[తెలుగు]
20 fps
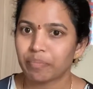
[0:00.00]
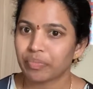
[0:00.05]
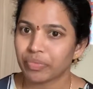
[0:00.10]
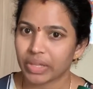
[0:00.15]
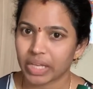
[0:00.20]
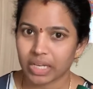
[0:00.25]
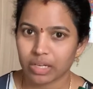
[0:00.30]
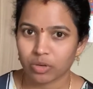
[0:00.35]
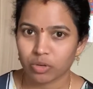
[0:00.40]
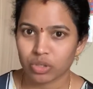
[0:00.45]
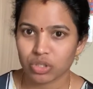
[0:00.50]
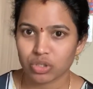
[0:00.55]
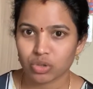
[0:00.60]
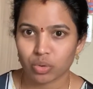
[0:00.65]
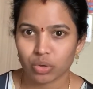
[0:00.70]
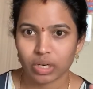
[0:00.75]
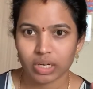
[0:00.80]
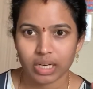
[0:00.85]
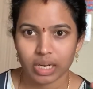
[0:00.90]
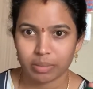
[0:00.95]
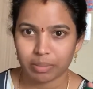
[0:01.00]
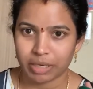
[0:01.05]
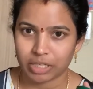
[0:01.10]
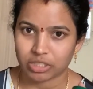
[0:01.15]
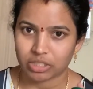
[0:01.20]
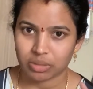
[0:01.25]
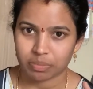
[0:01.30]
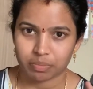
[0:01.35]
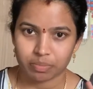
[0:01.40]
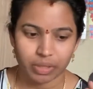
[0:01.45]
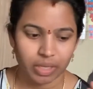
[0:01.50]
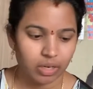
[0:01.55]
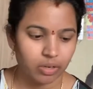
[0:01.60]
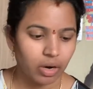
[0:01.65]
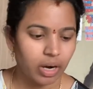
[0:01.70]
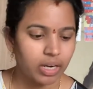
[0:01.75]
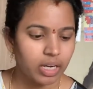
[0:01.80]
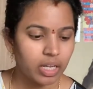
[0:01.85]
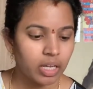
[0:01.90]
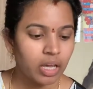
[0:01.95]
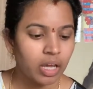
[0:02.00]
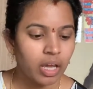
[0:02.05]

దీని గురించి కూడా నేను మీకు చెప్తాను అంటే